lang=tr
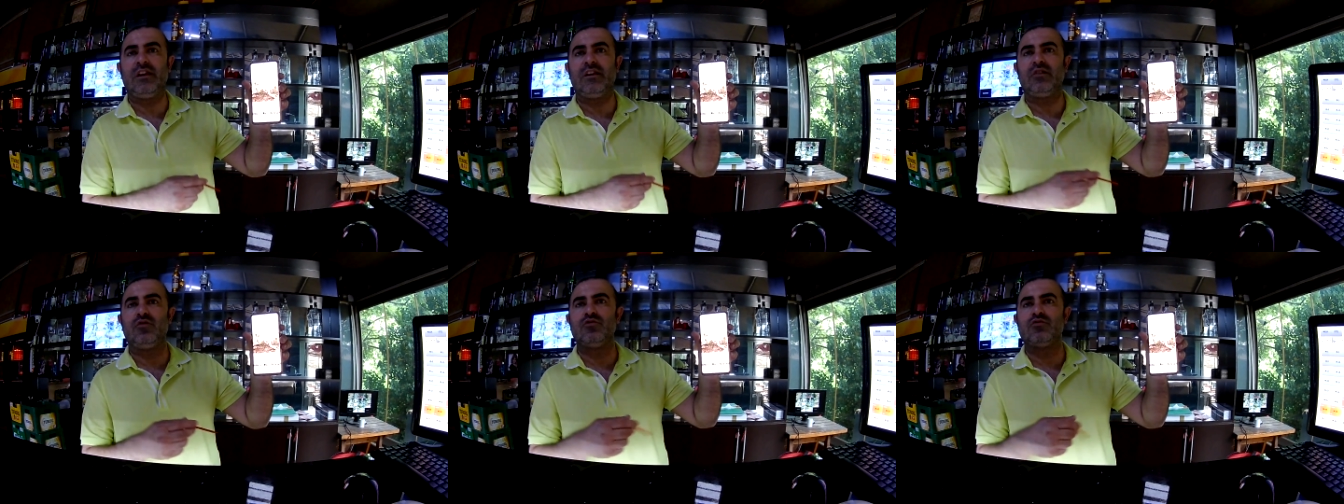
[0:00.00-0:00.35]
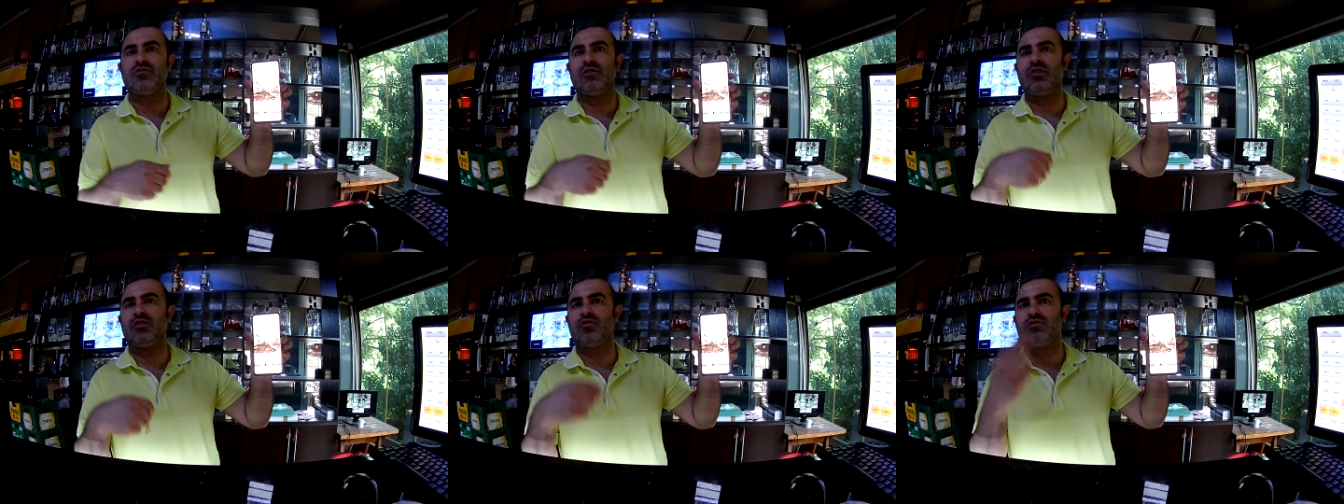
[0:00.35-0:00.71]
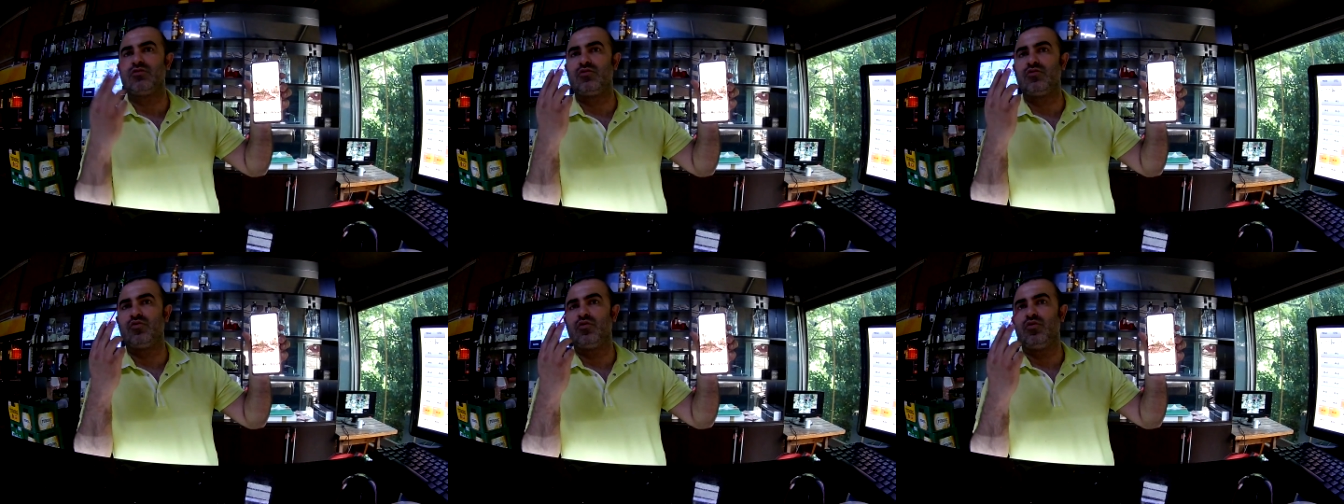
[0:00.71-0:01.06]
Elini yüzünü
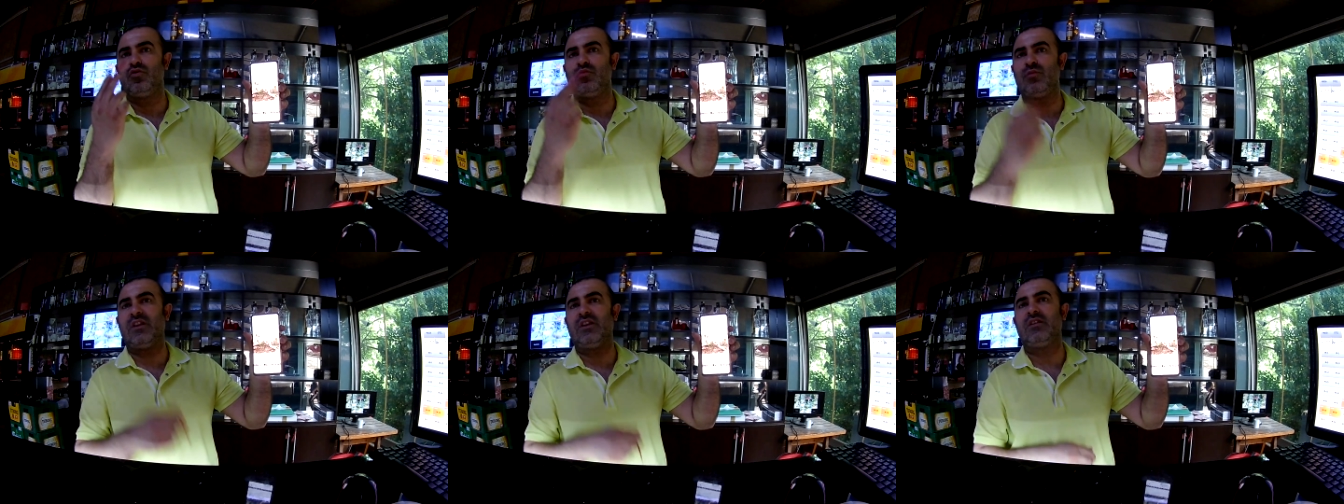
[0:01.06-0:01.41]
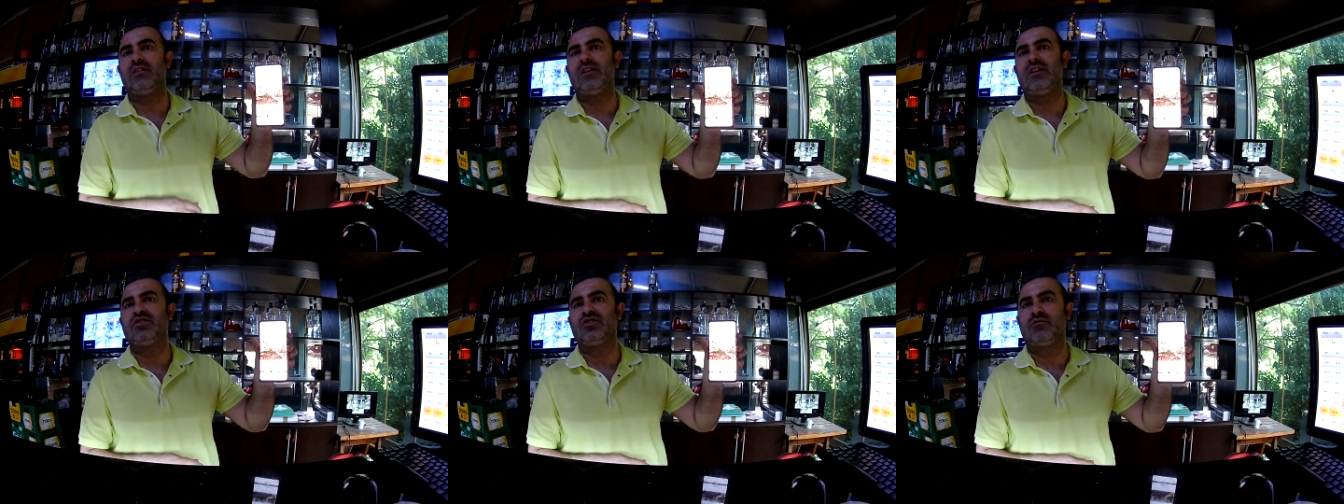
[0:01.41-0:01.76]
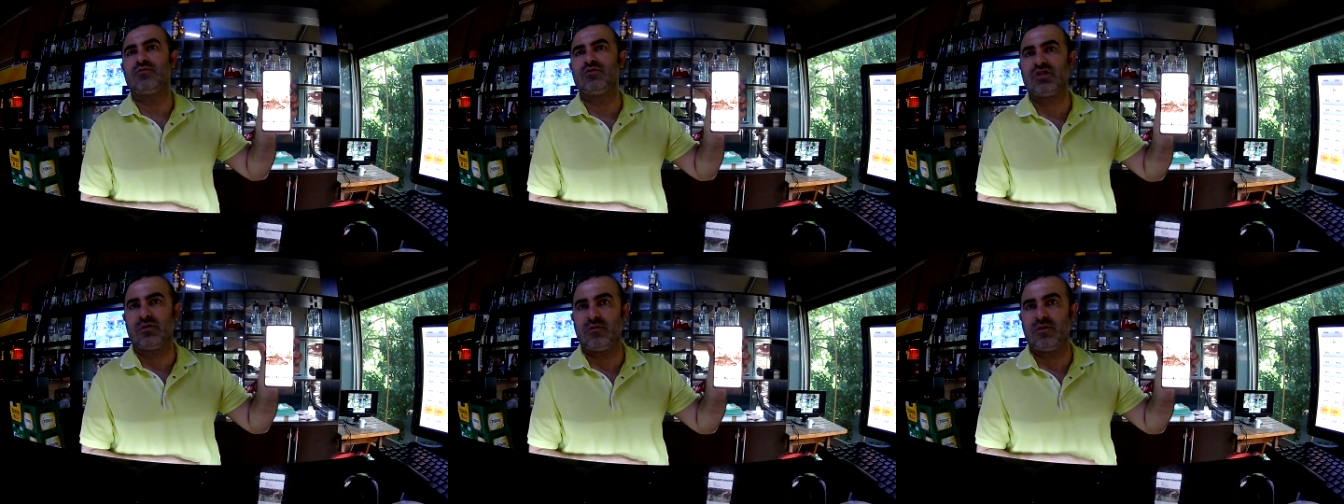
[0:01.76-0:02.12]
yıkıyorsun ruhun bedeninden
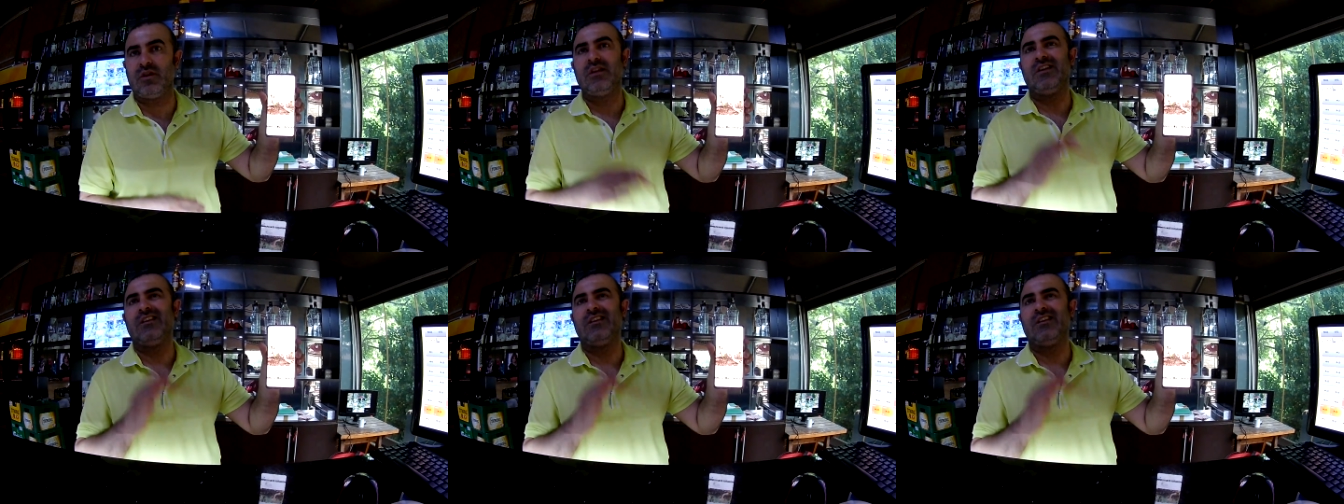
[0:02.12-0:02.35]
çıkmış gibi.